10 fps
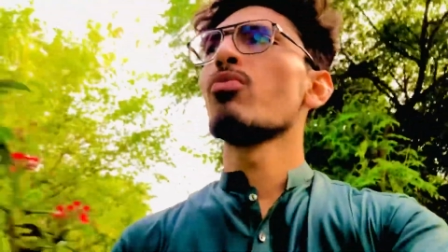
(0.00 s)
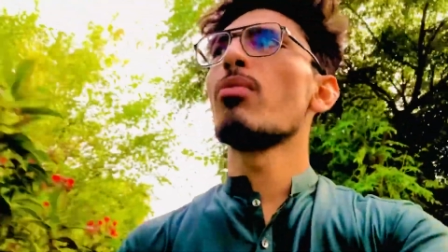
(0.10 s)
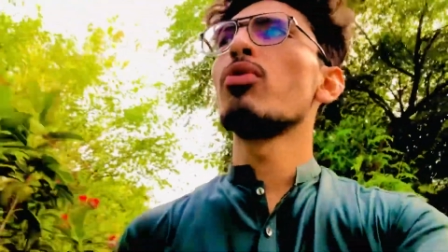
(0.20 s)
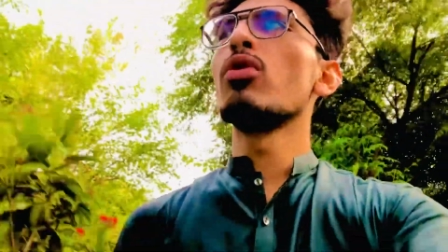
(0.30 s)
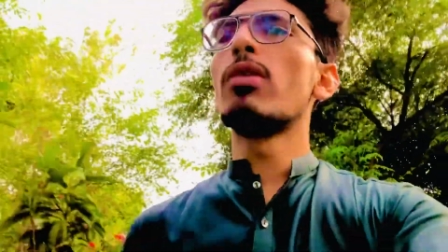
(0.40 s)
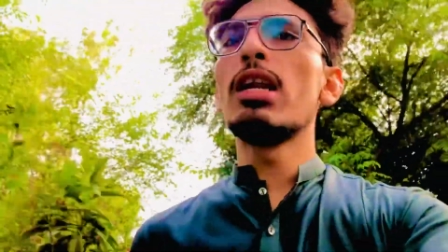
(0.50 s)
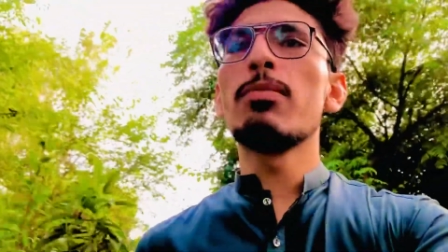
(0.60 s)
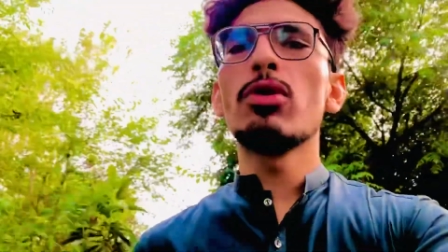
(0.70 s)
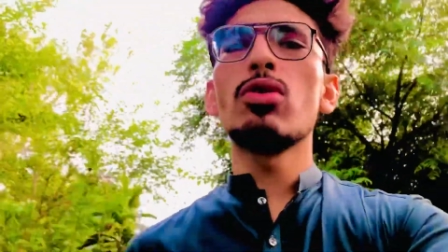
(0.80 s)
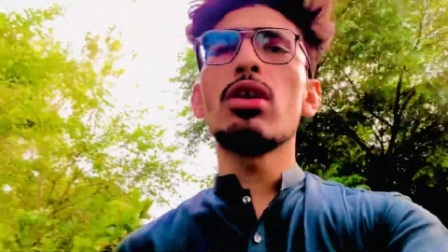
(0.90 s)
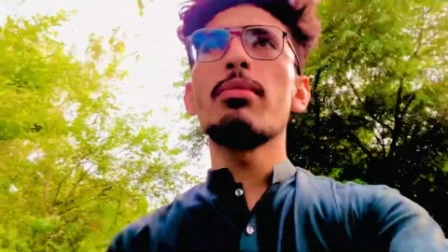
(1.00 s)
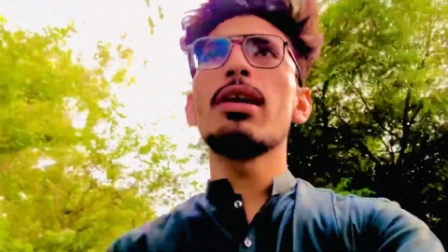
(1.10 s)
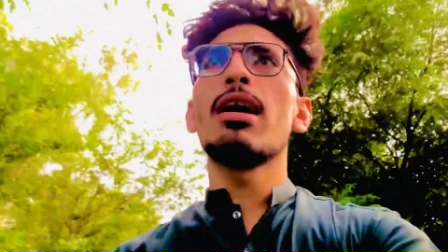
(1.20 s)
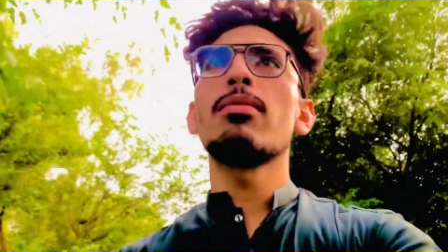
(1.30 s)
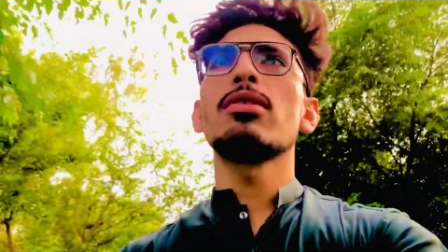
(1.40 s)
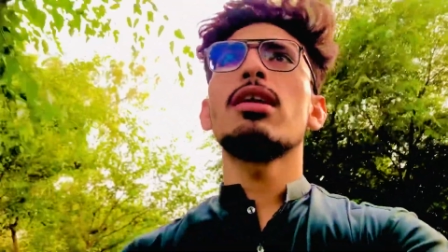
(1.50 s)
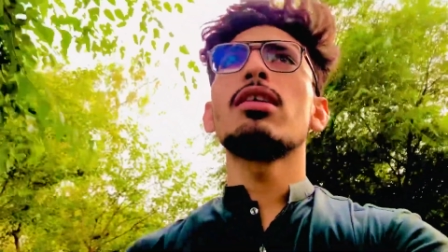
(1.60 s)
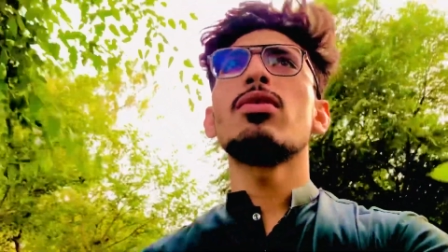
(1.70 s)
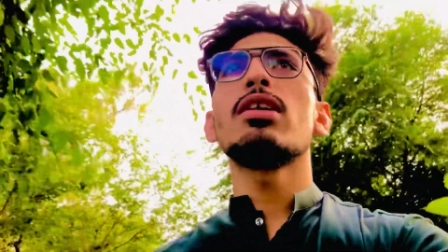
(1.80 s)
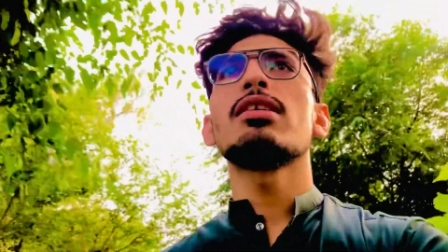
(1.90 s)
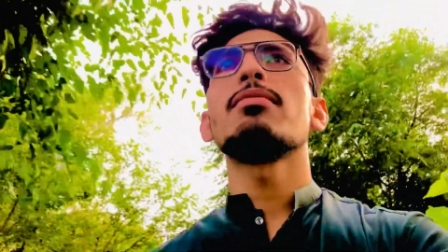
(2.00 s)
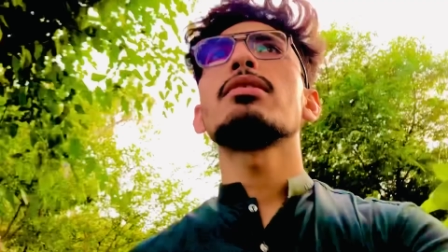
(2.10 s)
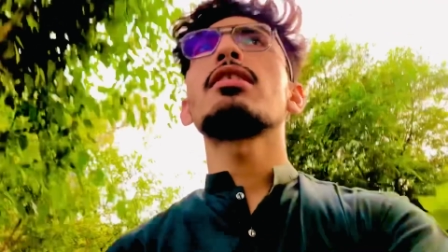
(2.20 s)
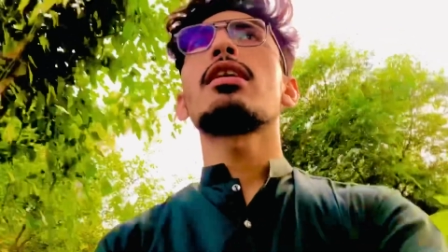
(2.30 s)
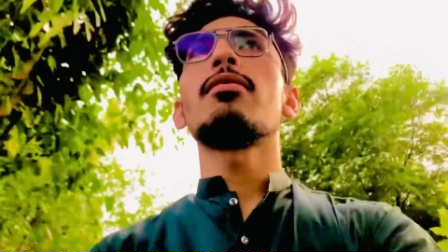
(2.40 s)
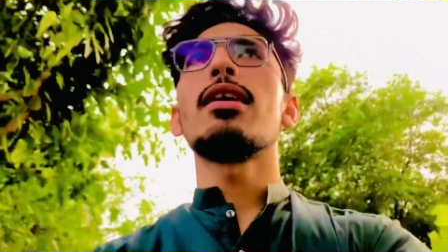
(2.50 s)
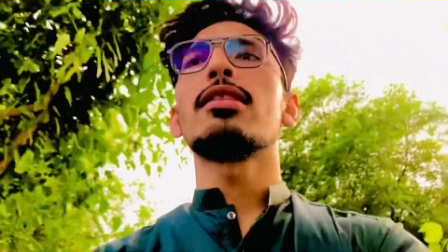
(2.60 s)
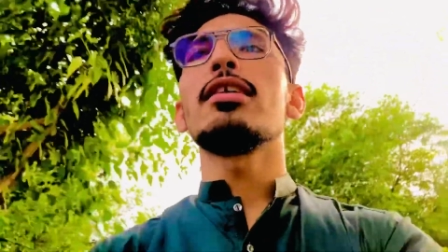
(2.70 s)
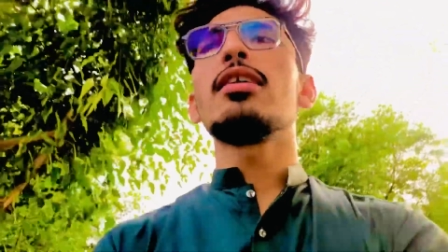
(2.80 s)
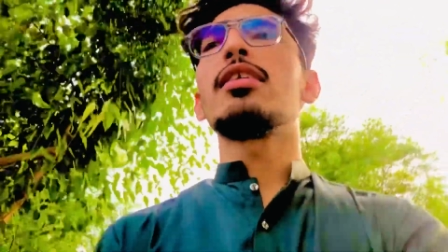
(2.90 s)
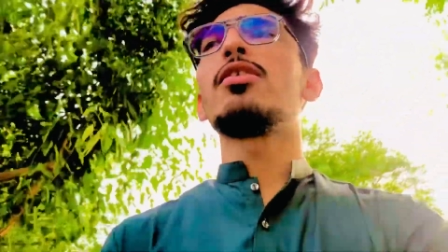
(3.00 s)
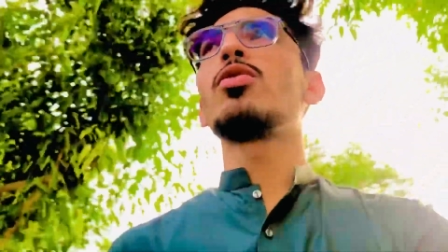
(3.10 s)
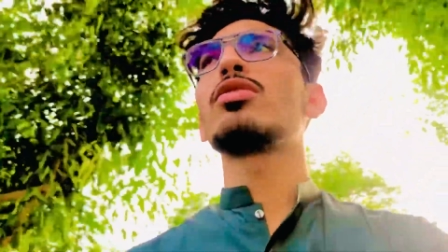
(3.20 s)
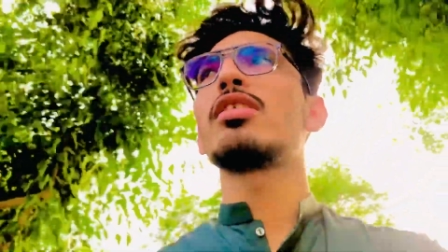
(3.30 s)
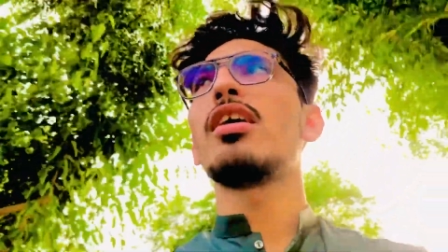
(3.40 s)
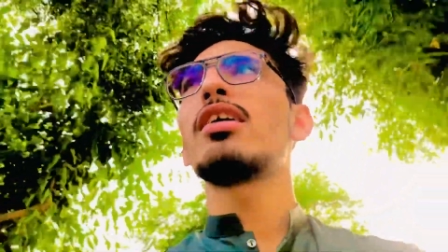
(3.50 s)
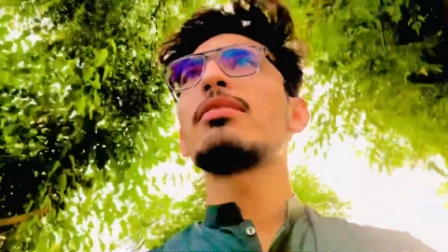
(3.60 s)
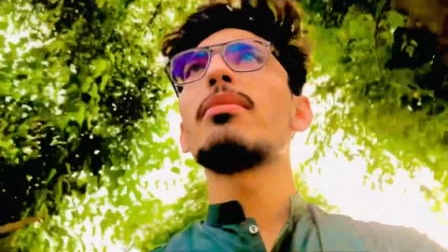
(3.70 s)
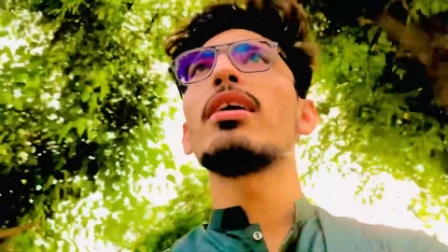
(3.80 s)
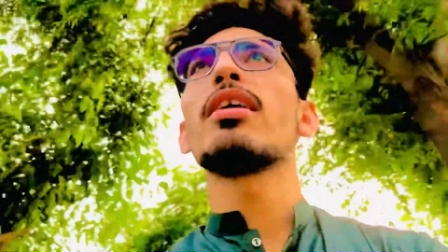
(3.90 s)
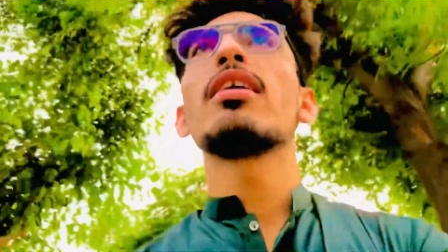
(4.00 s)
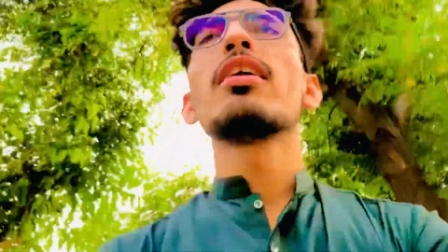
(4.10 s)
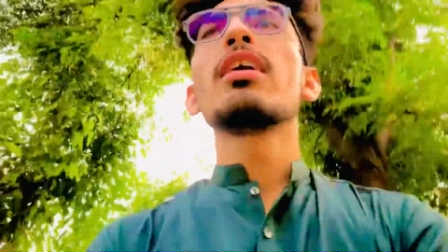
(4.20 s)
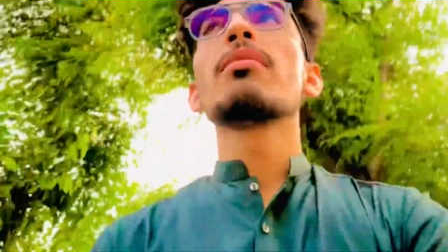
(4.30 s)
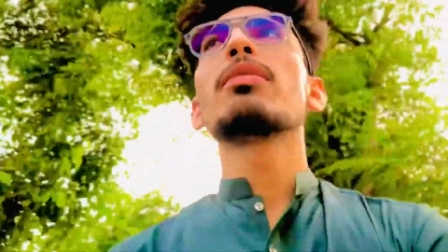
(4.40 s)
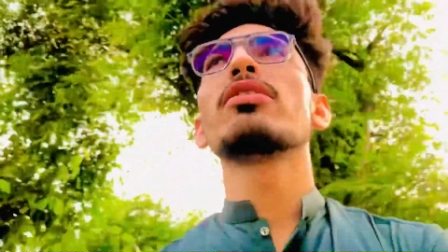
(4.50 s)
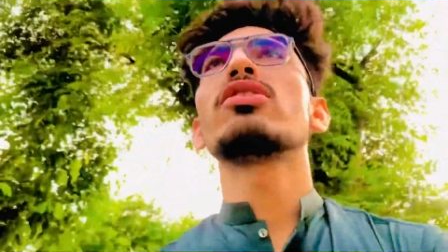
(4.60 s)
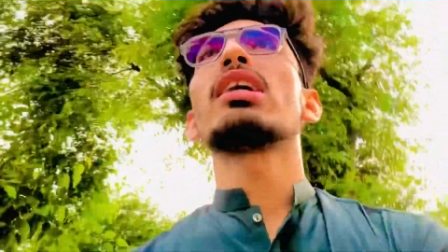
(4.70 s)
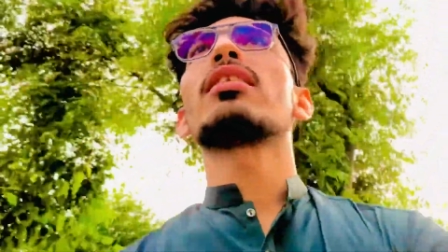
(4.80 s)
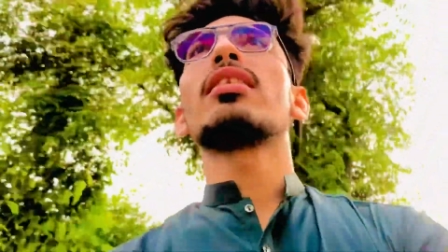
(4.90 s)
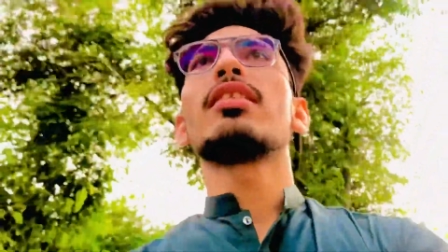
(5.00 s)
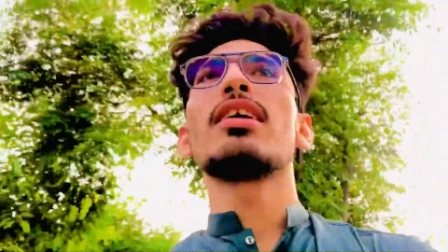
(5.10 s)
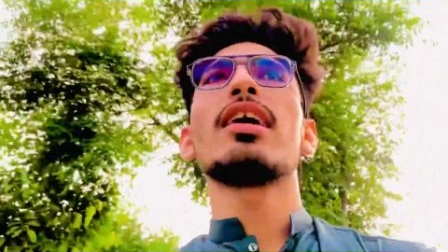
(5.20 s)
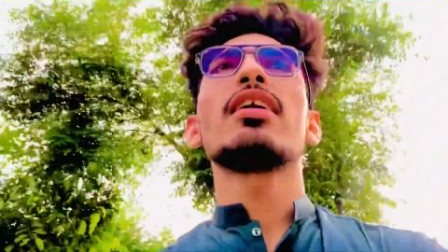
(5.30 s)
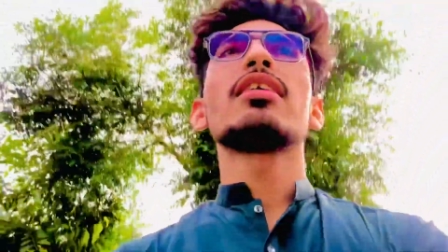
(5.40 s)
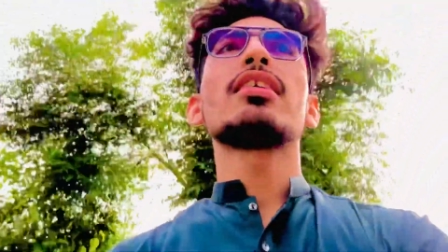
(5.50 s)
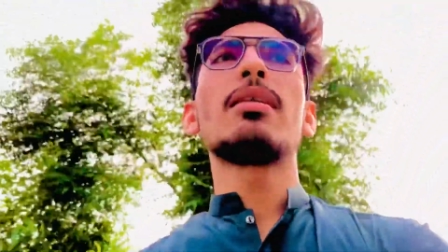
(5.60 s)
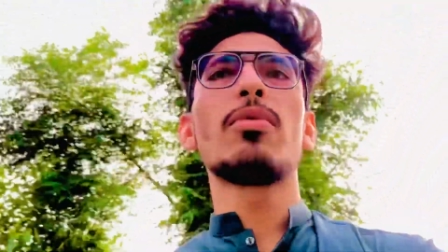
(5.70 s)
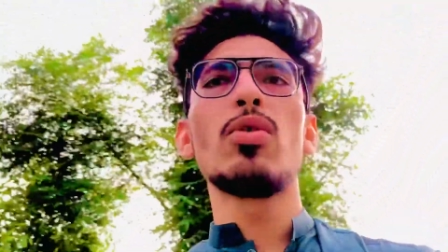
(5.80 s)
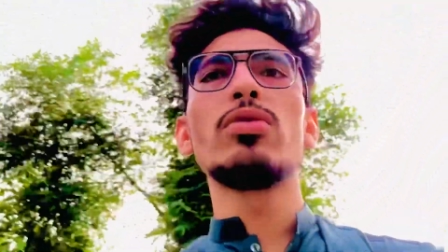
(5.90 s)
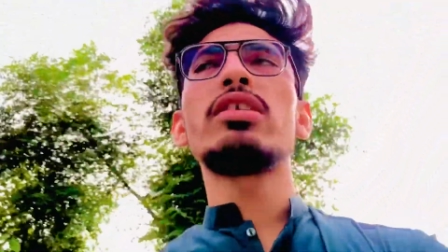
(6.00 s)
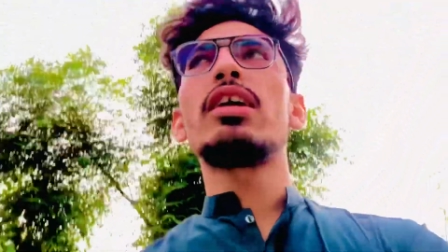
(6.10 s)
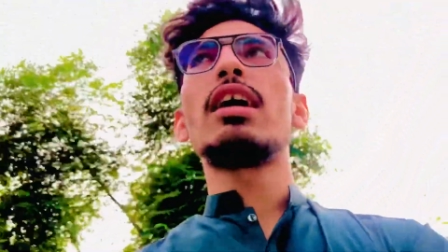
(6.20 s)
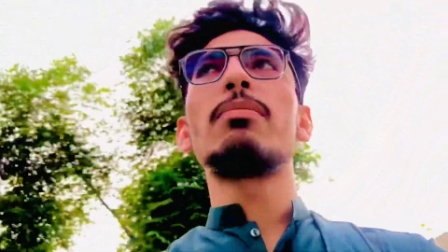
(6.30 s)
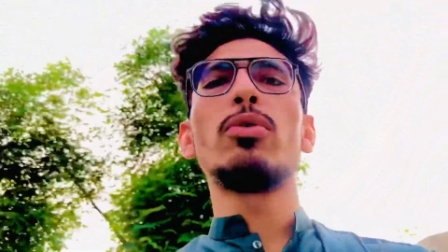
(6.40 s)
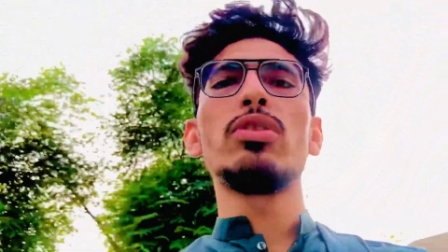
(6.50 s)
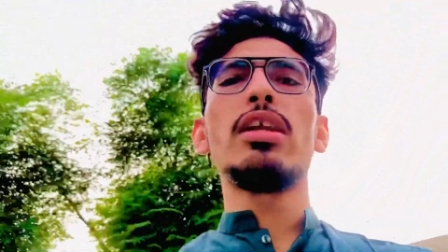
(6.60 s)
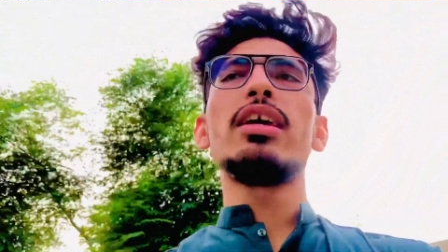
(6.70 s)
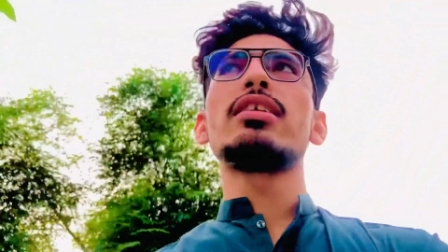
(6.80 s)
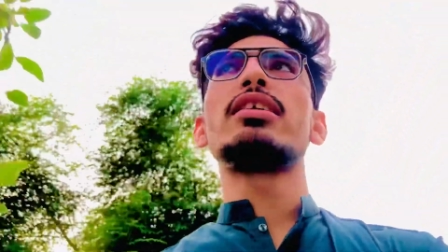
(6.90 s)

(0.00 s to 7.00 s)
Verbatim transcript: वो फूल वाले पौधों का भी आपको ज़रा थोड़ा सा विज़िट करवाते हैं और साथ में फिर चेक करते हैं कि हम कौन से घर पौधे ले कर